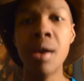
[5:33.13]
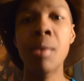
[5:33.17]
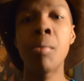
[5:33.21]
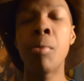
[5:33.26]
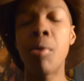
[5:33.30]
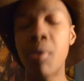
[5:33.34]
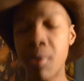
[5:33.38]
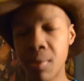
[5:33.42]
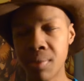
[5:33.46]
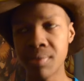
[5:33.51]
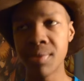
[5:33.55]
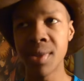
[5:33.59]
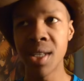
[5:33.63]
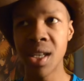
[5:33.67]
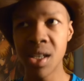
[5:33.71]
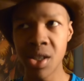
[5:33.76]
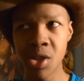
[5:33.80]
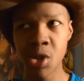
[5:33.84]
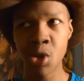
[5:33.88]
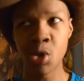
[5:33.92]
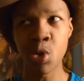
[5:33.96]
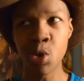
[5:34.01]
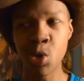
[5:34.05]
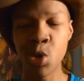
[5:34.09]
Bon,
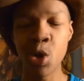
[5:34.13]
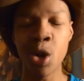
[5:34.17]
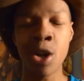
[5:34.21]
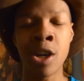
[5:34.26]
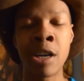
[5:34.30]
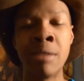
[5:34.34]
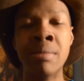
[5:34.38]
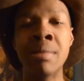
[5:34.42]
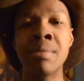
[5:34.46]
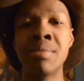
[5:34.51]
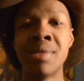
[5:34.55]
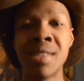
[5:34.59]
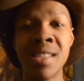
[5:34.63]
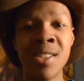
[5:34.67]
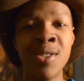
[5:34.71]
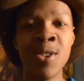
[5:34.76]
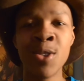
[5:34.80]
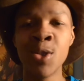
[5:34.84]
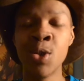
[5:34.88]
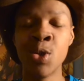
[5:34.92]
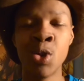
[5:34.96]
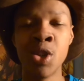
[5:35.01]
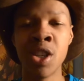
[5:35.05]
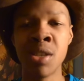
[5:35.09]
je suis dur quand même, c'est
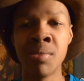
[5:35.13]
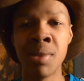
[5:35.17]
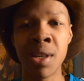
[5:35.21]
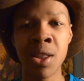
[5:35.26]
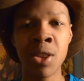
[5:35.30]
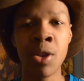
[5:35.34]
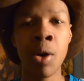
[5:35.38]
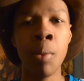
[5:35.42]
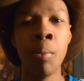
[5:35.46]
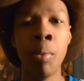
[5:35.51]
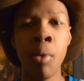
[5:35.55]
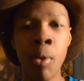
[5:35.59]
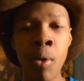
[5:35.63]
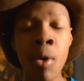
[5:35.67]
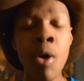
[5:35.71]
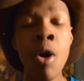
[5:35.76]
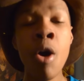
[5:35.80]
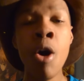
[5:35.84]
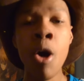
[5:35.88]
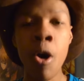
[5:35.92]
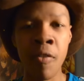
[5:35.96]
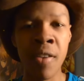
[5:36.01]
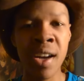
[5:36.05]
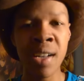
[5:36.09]
dur de juger maintenant. Bon,
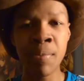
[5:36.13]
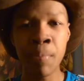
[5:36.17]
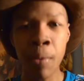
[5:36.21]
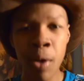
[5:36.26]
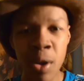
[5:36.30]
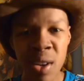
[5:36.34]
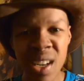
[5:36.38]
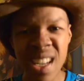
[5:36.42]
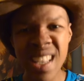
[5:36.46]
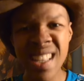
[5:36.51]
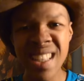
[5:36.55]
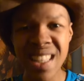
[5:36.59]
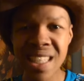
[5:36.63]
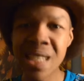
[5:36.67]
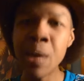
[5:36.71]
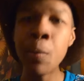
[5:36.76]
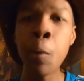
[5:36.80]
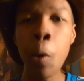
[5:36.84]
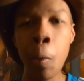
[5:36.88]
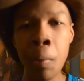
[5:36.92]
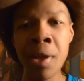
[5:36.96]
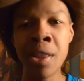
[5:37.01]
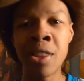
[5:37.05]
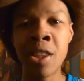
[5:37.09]
on va prendre les 10
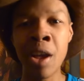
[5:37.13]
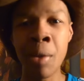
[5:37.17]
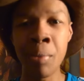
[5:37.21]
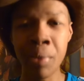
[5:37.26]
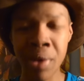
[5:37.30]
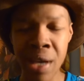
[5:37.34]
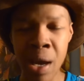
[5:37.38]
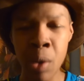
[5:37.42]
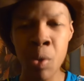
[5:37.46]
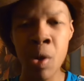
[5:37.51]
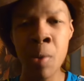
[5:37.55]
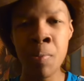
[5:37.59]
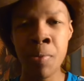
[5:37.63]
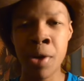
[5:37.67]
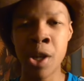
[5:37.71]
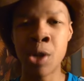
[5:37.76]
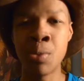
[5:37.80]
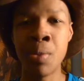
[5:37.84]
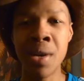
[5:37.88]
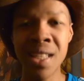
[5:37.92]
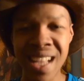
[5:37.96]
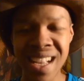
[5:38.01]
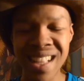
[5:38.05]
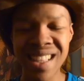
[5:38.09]
premiers tomes, car One Punch
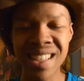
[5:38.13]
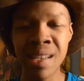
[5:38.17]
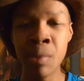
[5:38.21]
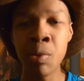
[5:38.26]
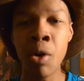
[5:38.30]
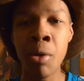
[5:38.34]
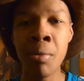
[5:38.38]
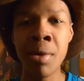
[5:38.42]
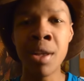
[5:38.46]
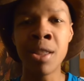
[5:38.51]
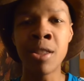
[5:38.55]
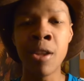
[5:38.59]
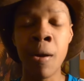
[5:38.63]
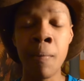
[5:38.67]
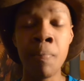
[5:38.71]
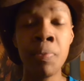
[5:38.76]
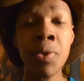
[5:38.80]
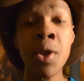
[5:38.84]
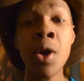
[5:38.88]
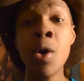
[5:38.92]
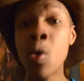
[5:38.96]
Man a 10 premiers tomes.